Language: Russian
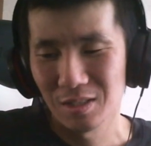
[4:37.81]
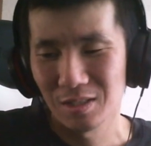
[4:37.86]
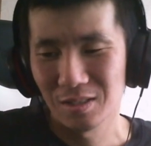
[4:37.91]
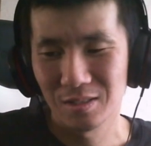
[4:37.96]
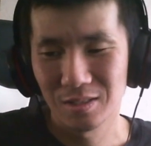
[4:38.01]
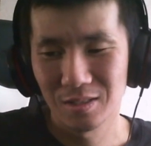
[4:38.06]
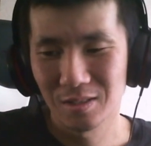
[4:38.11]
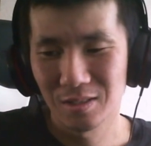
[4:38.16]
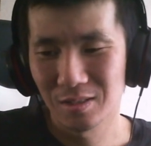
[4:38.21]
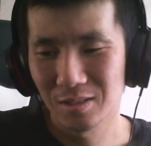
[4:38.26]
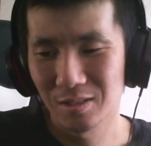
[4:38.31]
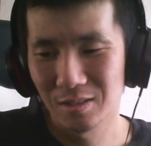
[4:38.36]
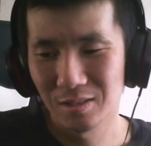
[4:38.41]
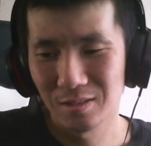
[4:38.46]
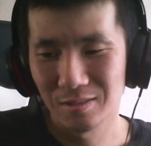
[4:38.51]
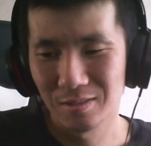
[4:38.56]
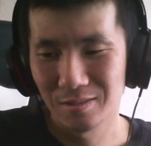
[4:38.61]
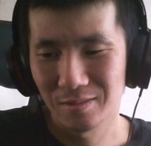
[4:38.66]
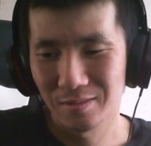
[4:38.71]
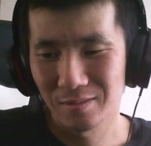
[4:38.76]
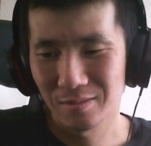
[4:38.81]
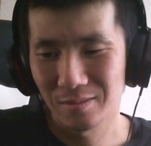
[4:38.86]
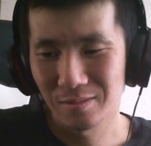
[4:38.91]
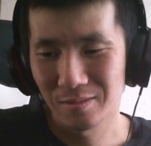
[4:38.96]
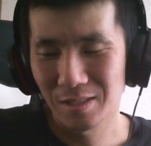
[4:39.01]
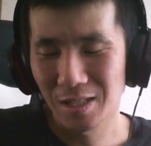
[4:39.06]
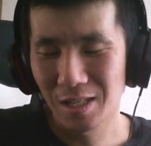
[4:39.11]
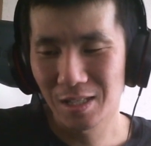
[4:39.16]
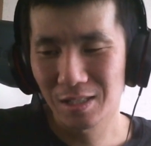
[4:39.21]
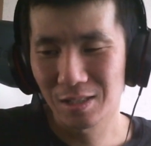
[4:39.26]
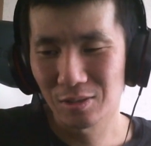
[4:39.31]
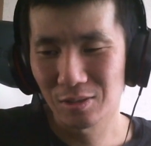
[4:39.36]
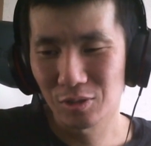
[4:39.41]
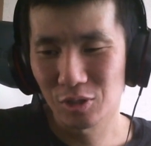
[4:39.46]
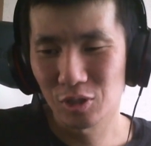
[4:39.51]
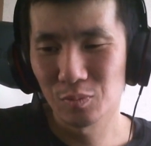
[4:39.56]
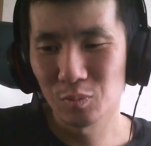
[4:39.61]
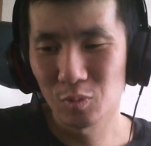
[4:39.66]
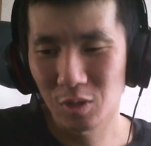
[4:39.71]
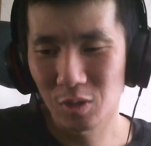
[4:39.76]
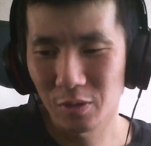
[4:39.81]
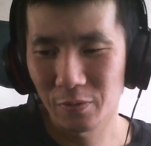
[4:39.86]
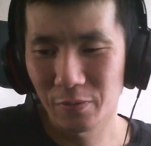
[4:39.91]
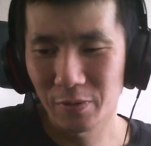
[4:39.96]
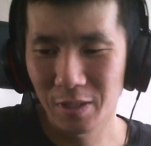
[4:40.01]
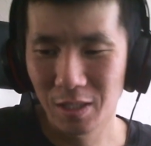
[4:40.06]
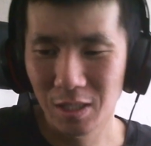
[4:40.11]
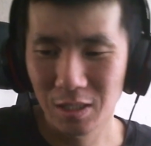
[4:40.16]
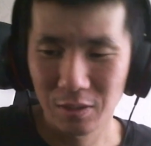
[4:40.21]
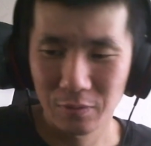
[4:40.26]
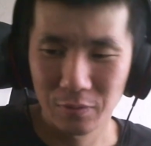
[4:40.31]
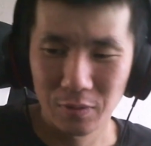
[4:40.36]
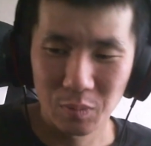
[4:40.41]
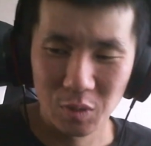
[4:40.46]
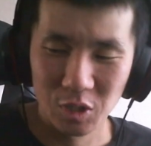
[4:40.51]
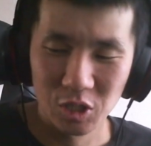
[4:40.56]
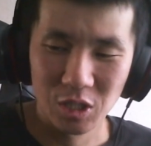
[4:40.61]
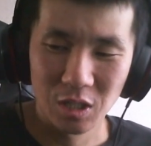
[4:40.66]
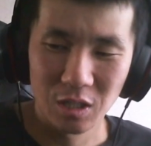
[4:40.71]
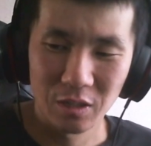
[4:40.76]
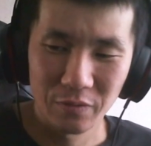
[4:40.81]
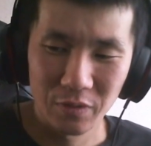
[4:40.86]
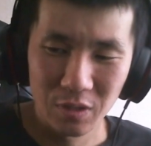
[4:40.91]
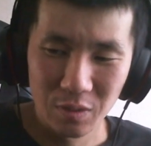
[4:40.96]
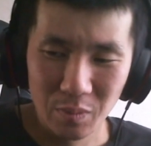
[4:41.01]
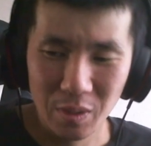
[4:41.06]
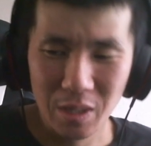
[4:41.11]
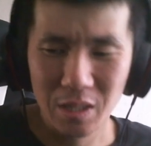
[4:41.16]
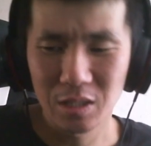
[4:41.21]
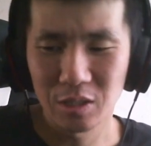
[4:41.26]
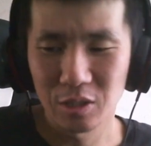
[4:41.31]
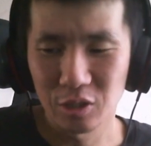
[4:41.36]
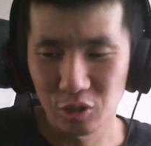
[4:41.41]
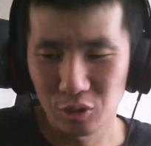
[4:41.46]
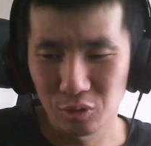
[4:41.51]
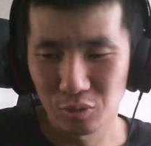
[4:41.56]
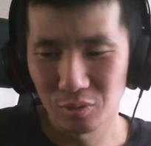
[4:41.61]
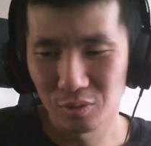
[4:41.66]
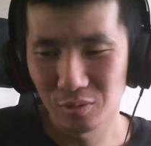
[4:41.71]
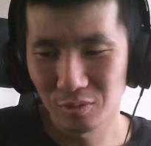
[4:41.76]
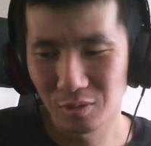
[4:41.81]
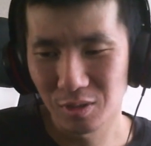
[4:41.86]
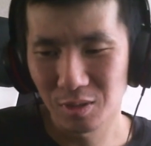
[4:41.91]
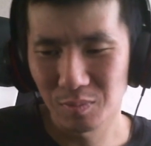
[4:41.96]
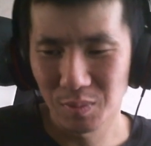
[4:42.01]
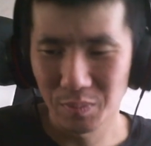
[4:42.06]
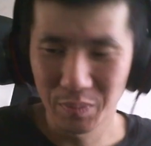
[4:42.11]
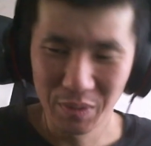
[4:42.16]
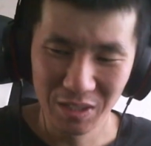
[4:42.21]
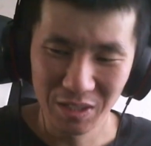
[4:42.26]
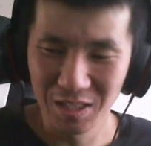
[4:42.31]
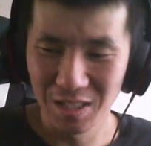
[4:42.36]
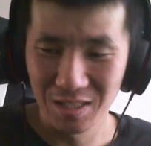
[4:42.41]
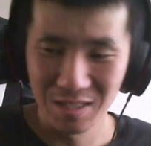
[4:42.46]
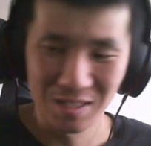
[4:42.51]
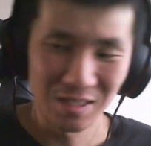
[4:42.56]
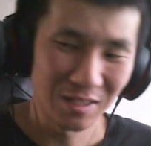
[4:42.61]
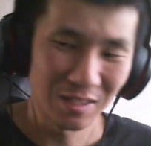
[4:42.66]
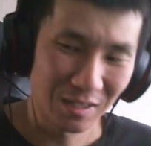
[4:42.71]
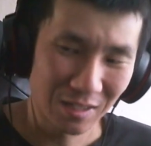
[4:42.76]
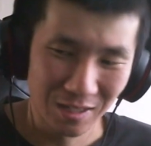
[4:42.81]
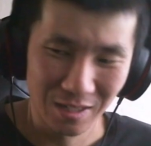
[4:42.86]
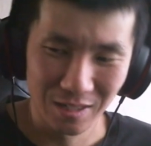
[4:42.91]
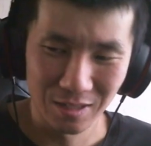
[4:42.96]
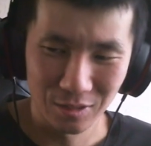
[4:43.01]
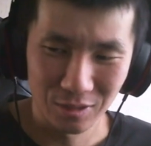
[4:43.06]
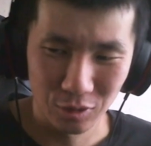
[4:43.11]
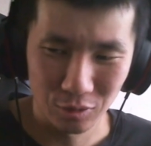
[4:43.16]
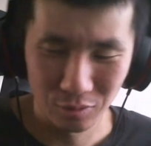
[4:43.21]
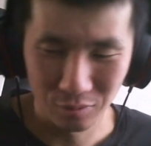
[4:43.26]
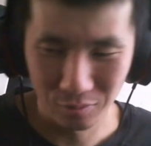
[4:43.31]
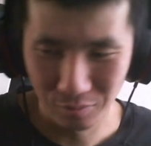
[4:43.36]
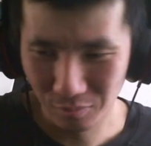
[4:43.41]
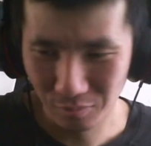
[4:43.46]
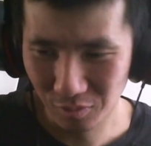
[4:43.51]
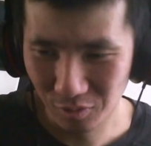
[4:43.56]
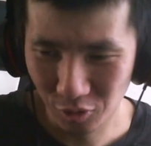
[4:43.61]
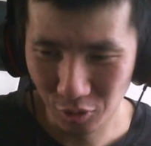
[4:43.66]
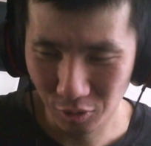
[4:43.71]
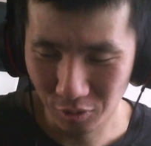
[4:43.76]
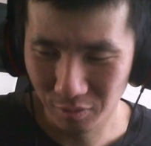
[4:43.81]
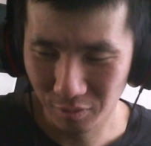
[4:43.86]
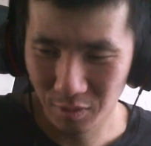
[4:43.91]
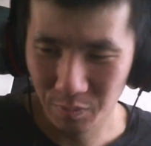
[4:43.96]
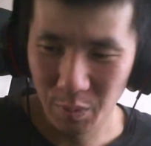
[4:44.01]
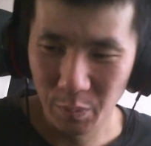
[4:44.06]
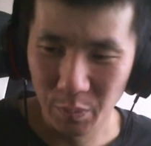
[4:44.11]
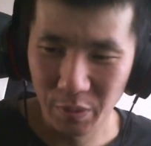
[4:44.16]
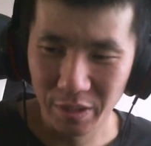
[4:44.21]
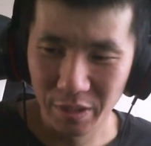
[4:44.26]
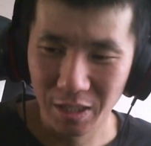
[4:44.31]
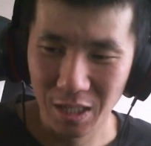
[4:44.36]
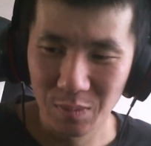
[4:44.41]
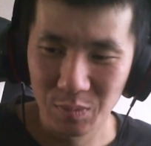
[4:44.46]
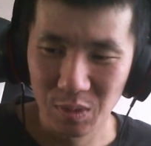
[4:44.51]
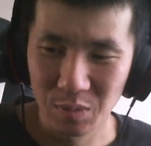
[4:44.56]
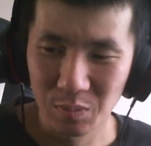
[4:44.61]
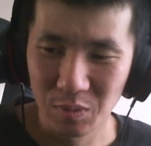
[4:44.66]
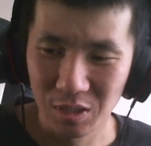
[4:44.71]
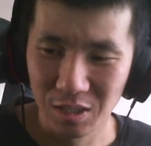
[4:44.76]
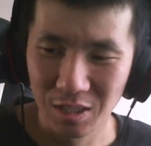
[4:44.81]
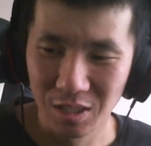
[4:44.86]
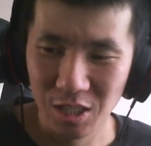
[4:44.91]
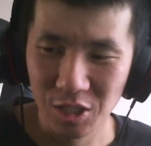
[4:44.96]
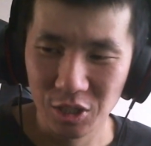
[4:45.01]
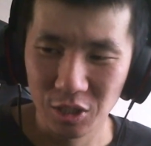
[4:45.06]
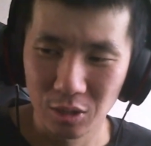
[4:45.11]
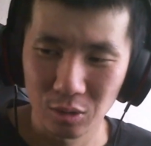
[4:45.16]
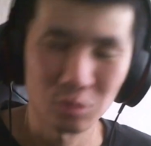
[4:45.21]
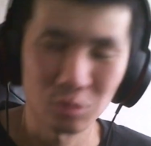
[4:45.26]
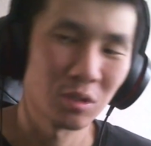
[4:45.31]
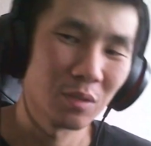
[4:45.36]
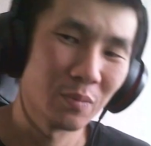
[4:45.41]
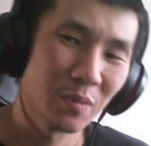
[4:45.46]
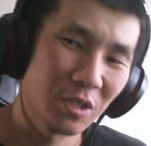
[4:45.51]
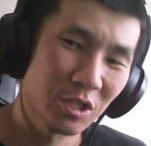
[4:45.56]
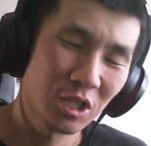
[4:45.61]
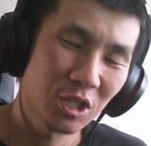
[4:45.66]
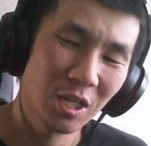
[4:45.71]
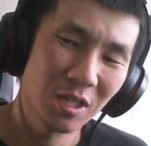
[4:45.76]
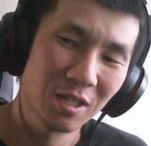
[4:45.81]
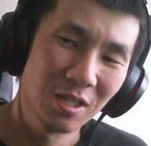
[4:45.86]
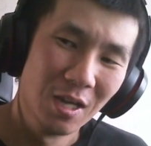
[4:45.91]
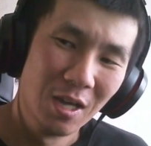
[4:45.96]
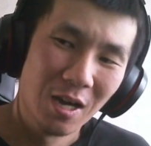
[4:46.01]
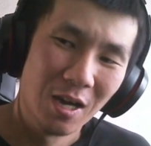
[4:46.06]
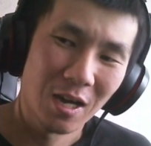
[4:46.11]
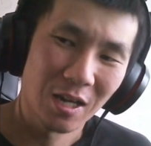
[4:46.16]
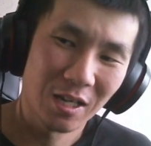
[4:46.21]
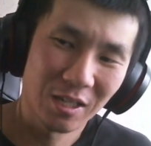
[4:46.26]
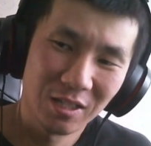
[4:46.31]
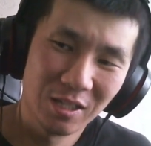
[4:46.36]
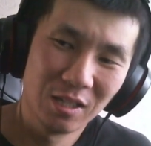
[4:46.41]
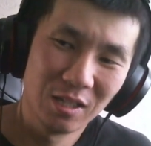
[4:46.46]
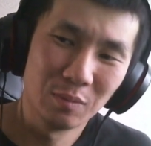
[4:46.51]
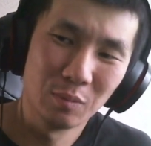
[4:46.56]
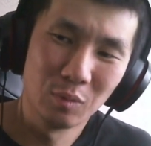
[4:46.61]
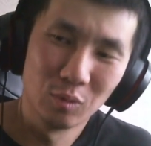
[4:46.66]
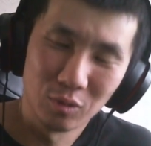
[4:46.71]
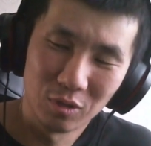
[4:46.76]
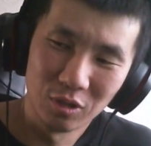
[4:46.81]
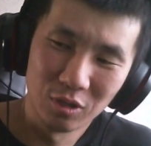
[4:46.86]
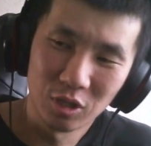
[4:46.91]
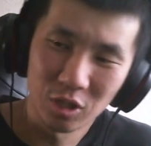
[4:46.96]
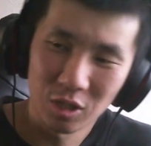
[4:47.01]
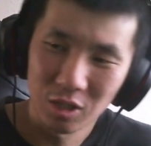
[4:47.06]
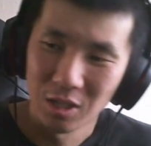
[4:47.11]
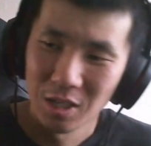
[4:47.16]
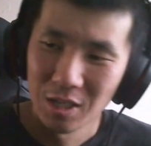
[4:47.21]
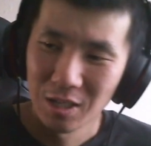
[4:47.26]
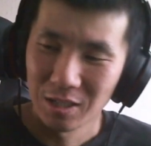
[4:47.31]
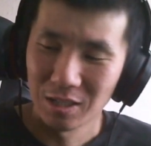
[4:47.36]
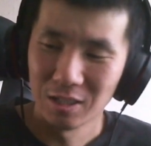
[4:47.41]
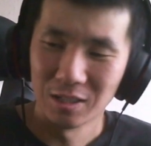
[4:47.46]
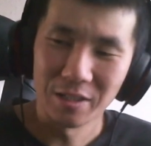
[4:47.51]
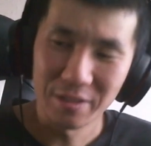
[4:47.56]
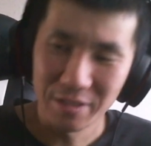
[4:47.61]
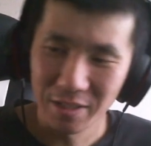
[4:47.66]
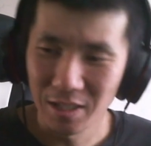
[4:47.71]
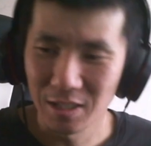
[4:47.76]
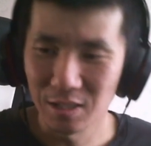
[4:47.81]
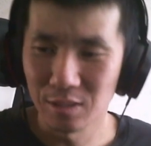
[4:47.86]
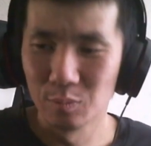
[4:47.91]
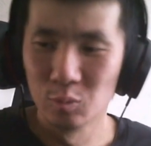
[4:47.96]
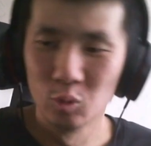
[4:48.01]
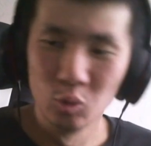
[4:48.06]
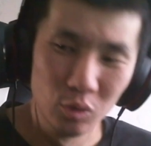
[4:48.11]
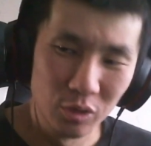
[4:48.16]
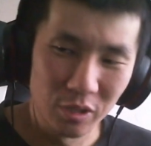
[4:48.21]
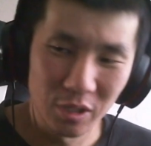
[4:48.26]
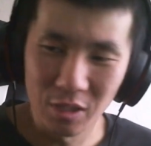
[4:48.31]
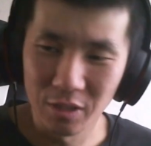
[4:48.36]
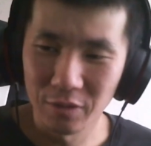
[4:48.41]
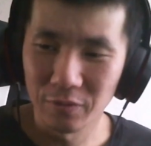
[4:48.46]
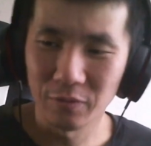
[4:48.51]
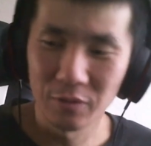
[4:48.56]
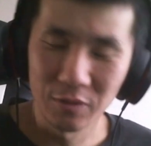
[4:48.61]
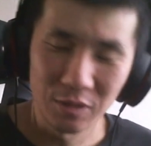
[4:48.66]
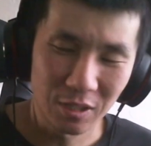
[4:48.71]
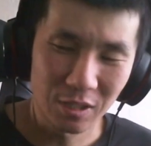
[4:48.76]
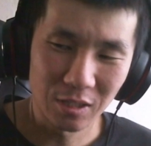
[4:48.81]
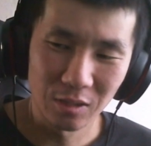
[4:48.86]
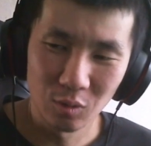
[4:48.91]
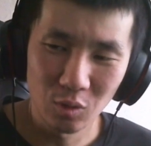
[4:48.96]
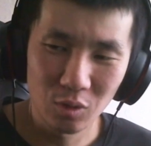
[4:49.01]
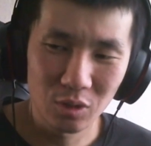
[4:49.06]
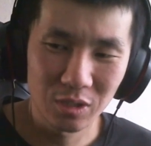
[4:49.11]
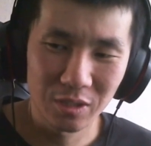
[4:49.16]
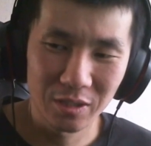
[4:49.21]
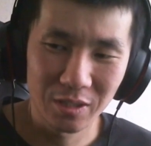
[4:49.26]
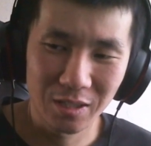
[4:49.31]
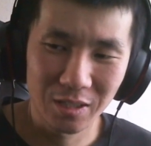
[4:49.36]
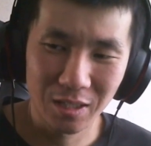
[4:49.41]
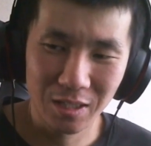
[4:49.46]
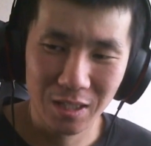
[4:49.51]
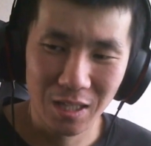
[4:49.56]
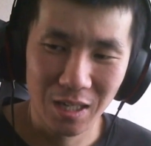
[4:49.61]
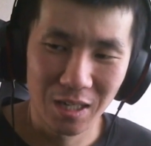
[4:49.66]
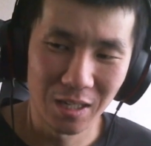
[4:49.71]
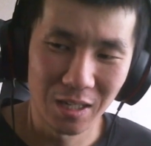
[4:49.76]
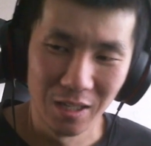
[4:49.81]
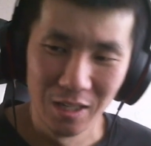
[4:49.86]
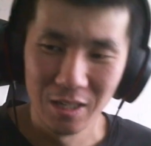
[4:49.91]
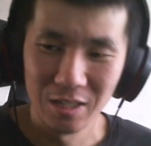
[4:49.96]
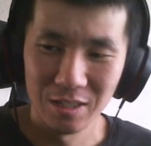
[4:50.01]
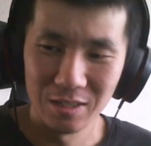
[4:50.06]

на это очень много фанатов обращали внимание, что, ну, типа, претензия такая, что, ну, черт возьми, мы играем за персонажей, которые молчат, а хотели бы услышать голоса из мультиков, Netflix, Nickelodeon и так далее.